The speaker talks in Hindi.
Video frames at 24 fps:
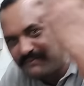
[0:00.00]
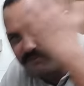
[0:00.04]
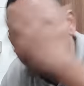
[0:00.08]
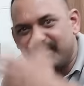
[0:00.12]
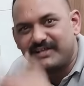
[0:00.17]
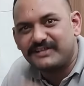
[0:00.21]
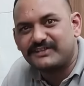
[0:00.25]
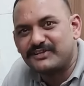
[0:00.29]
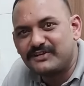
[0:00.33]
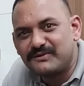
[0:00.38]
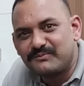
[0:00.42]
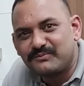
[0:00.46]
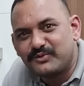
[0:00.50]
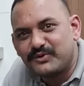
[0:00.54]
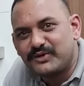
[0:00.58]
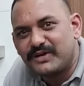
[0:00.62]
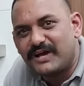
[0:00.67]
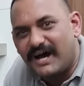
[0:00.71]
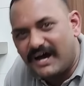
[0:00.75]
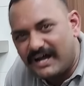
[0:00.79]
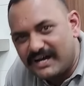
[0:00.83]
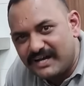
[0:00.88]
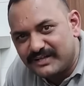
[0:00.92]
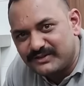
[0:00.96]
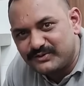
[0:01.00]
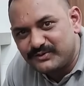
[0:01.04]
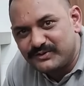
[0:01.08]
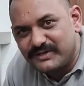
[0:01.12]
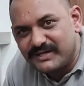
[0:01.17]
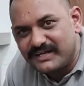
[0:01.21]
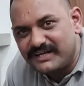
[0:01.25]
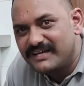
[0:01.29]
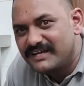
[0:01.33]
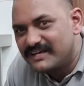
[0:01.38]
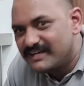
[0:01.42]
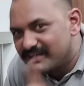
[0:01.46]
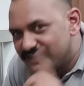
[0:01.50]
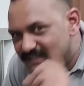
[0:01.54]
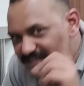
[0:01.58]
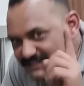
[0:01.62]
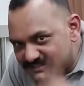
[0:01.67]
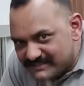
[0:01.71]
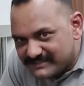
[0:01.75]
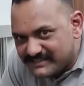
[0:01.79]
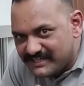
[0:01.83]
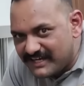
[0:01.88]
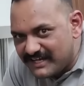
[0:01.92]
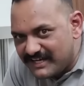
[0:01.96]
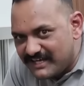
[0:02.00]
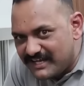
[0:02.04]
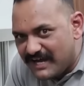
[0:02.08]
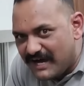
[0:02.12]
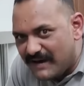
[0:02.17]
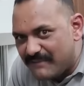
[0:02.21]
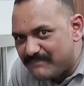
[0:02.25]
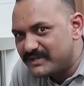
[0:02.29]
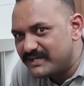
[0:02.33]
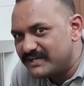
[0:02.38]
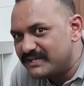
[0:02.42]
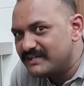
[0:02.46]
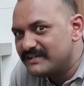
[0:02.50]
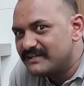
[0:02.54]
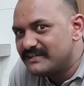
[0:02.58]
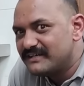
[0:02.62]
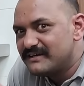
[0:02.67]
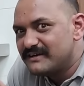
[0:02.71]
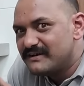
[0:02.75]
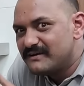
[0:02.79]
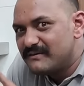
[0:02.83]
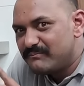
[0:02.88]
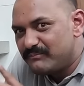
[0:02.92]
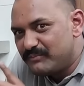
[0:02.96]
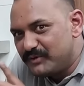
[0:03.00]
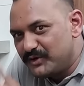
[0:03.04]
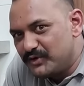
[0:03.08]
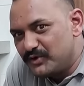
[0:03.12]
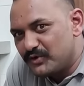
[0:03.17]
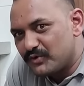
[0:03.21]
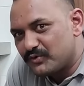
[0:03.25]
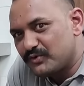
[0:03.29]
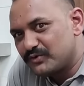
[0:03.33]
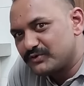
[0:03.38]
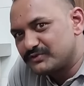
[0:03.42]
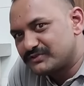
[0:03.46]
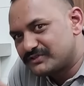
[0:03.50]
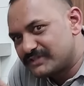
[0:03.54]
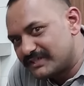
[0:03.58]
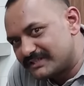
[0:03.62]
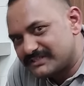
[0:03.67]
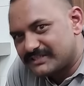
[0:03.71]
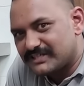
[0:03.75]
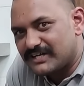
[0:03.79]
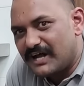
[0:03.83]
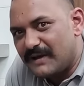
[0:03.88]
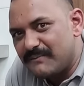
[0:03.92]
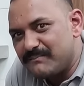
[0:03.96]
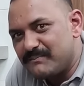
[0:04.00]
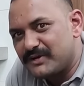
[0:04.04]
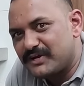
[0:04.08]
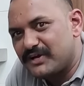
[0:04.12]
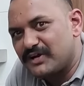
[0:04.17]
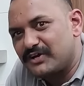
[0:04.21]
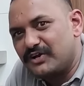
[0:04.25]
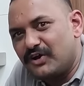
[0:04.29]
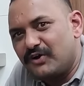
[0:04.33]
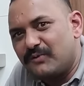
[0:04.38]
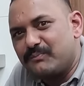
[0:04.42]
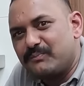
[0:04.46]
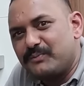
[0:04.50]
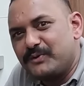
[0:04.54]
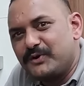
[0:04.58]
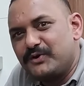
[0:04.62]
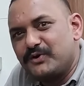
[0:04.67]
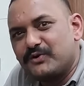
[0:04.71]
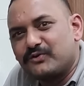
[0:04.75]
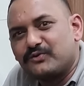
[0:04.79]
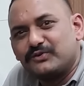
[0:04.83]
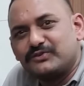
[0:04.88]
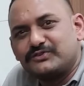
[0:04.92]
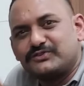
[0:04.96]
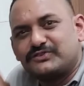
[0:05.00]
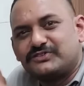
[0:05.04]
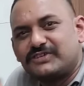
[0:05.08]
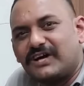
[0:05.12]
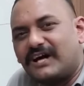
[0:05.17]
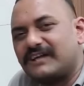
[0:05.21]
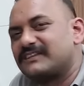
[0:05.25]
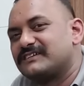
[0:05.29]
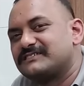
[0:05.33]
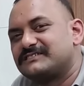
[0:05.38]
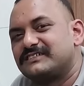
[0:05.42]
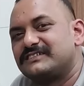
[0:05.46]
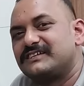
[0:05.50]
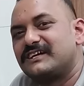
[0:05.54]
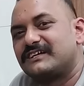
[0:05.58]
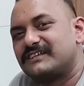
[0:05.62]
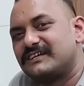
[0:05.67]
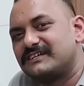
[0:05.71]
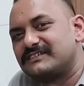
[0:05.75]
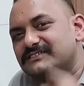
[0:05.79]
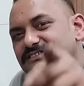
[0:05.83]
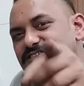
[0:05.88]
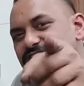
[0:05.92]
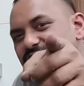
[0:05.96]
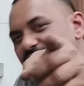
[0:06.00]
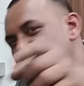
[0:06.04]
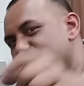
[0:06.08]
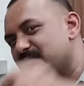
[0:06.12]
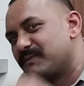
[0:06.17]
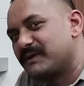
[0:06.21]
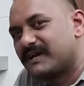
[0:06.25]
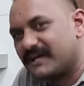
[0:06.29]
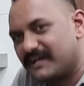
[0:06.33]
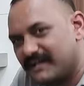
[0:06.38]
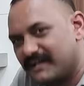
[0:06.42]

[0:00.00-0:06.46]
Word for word: इतनी बुरी हालत हुई है इसके लिए आपने वीडियो को सब्सक्राइब भी करना है और वीडियो को ज्यादा से ज्यादा शेयर भी करना